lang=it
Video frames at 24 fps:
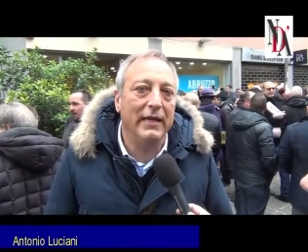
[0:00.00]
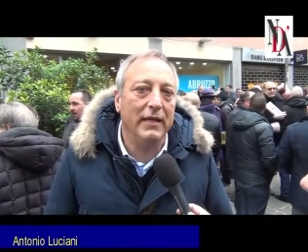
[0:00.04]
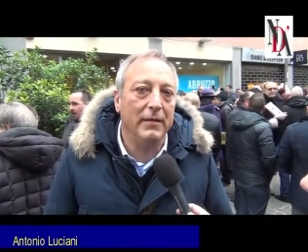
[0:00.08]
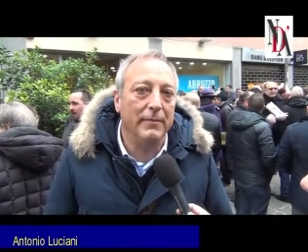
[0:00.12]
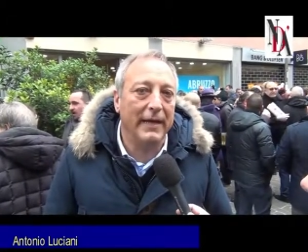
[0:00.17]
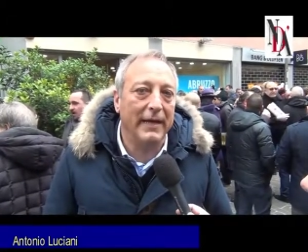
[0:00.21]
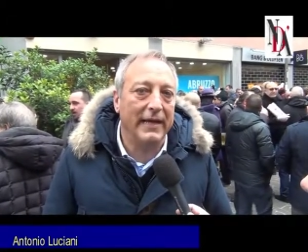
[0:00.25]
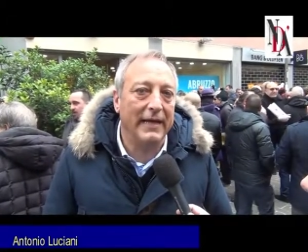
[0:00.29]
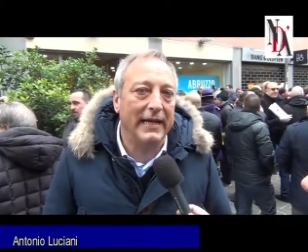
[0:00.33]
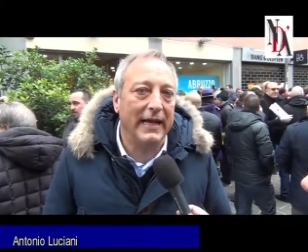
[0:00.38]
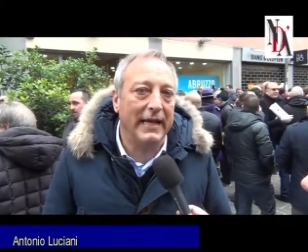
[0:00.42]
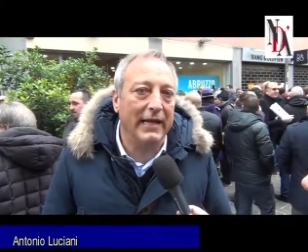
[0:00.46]

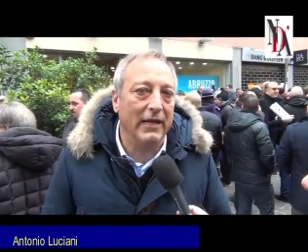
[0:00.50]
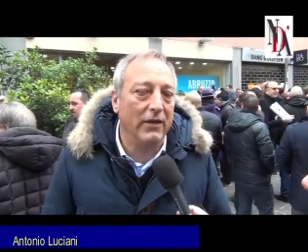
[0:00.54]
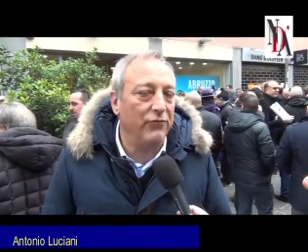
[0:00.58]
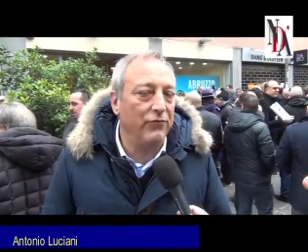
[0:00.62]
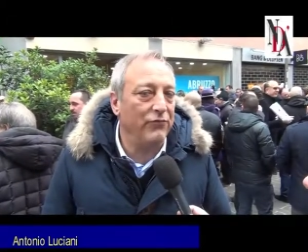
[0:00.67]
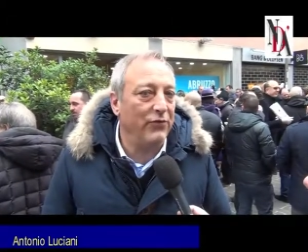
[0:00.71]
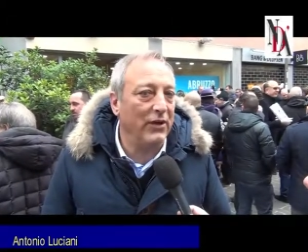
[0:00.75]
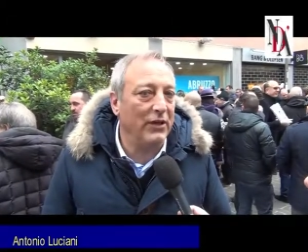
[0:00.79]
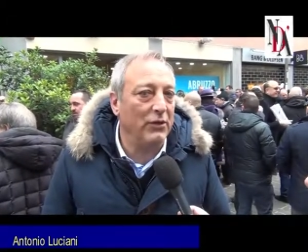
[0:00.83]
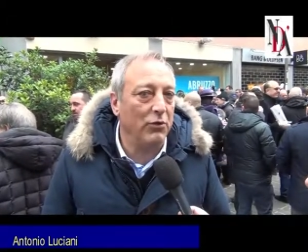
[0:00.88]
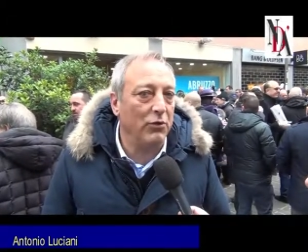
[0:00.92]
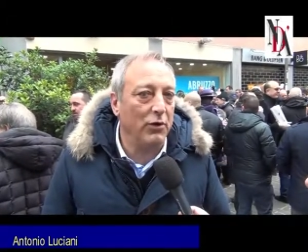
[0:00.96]
rimarcare il
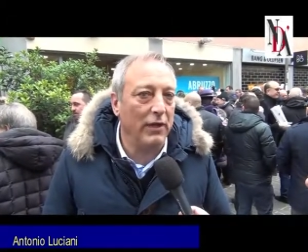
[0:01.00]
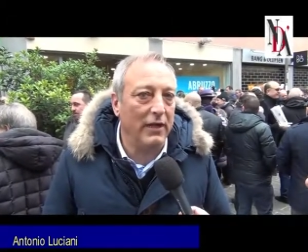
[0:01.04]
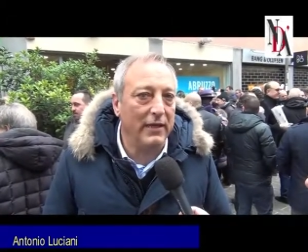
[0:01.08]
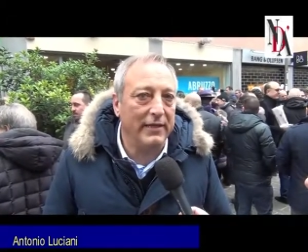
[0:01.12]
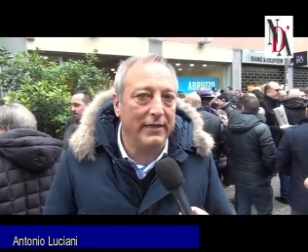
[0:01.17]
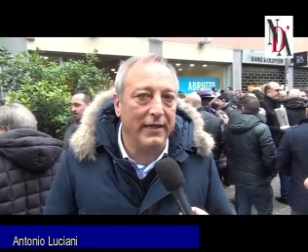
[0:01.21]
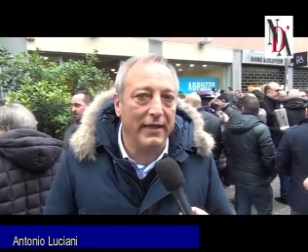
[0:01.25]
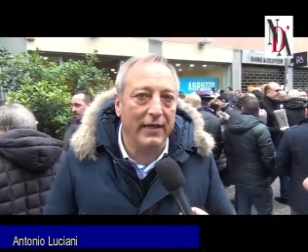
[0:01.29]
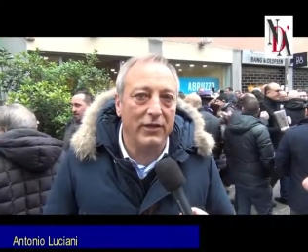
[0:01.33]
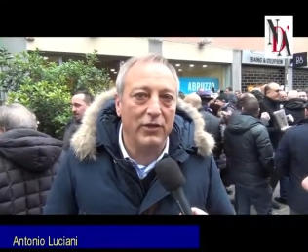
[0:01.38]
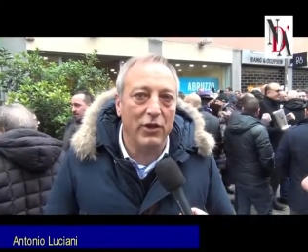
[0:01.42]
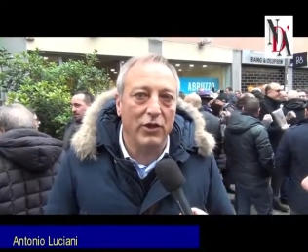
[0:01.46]
fatto che il
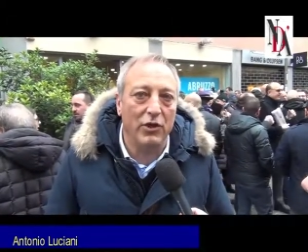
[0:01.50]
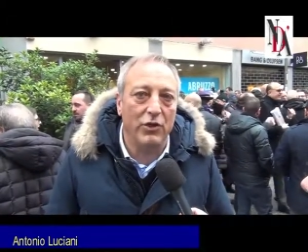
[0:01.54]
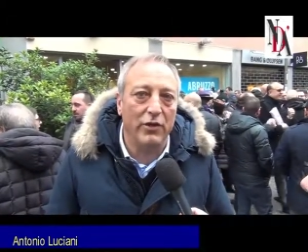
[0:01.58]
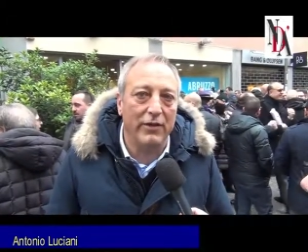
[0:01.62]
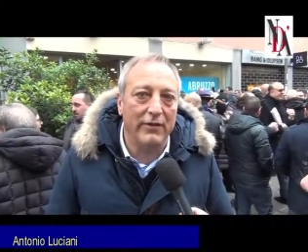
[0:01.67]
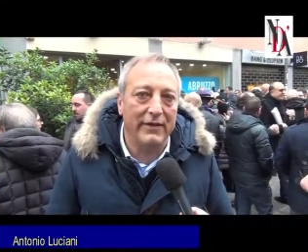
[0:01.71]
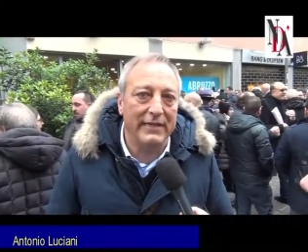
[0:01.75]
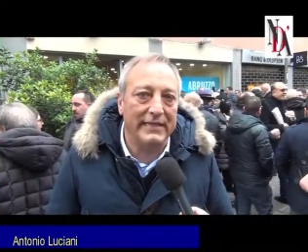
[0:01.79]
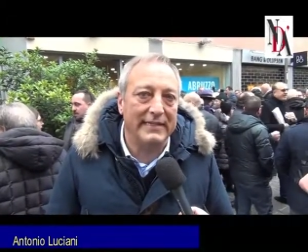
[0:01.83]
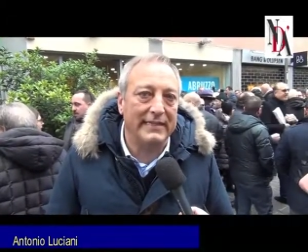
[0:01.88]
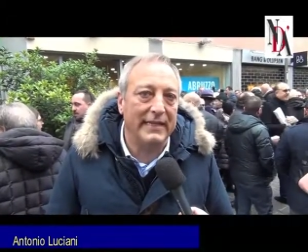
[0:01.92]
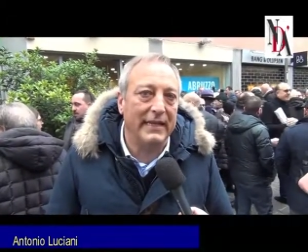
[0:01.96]
territorio
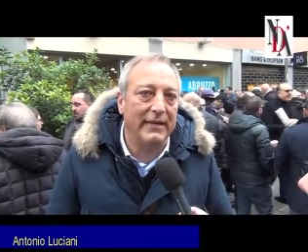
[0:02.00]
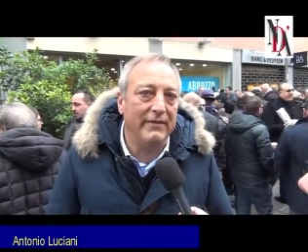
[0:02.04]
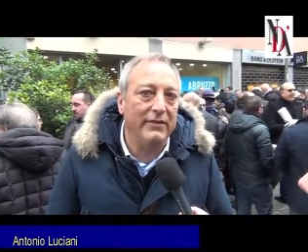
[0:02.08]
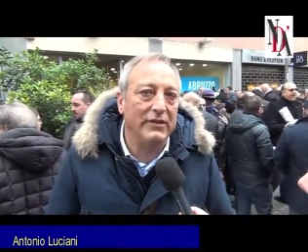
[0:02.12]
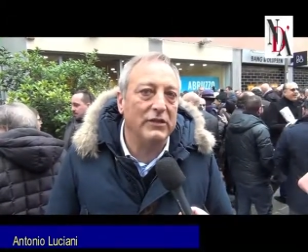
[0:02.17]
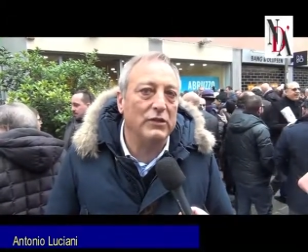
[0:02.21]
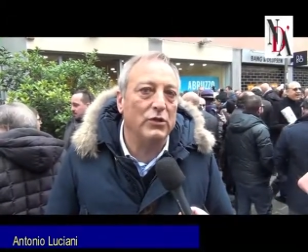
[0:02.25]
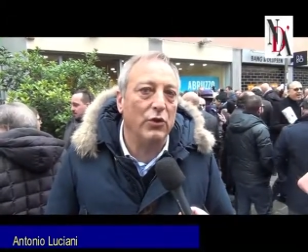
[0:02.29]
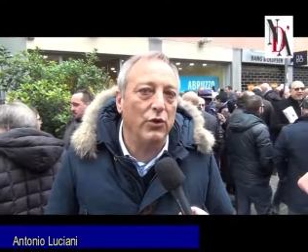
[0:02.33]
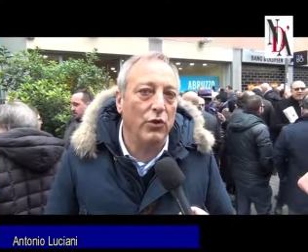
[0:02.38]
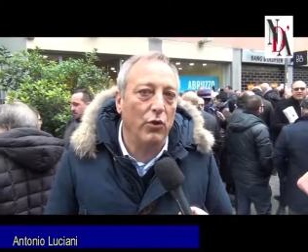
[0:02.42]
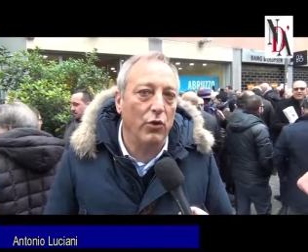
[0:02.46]
deve essere
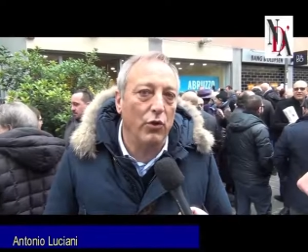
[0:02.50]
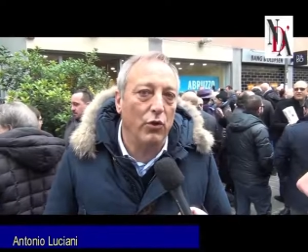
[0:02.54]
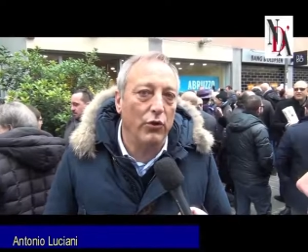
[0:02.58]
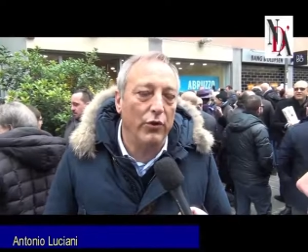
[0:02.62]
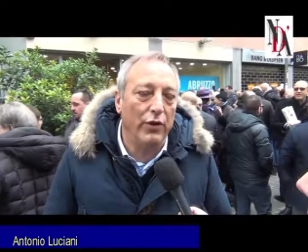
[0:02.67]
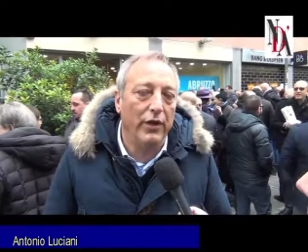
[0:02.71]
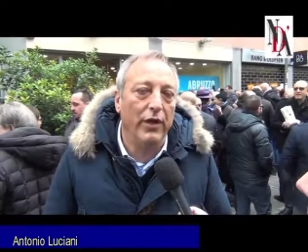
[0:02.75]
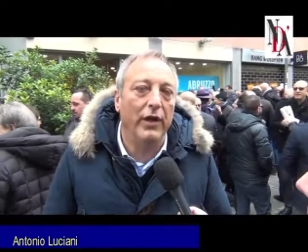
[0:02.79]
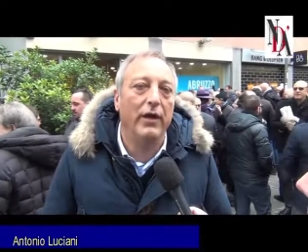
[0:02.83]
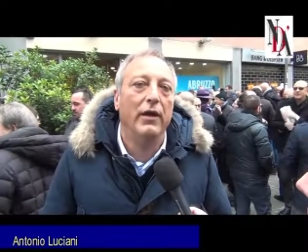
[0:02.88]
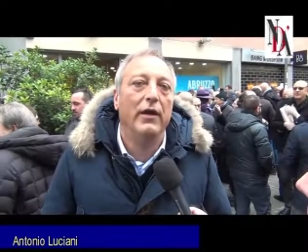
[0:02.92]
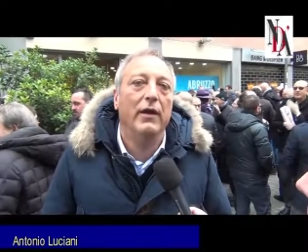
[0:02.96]
visto
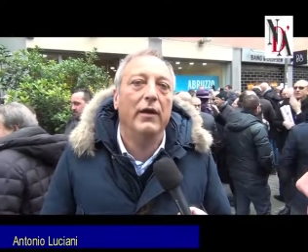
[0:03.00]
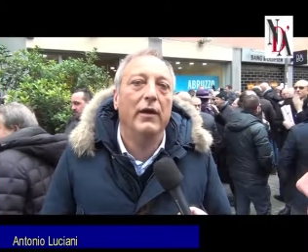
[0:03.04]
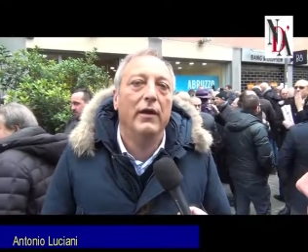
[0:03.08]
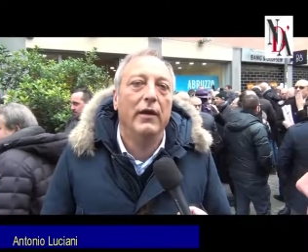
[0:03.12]
non,